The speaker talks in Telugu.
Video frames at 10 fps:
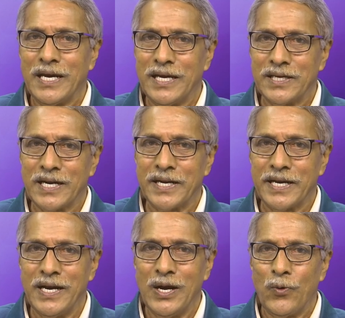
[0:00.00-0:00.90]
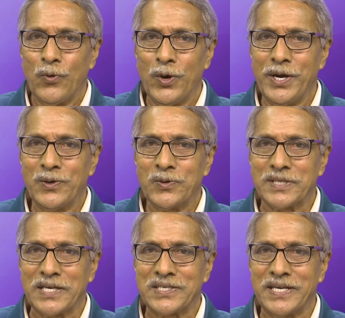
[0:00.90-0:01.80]
ఎందుకంటే ఓయింగ్ టు
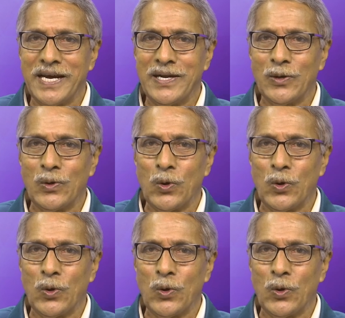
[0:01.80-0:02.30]
సస్టైన్డ్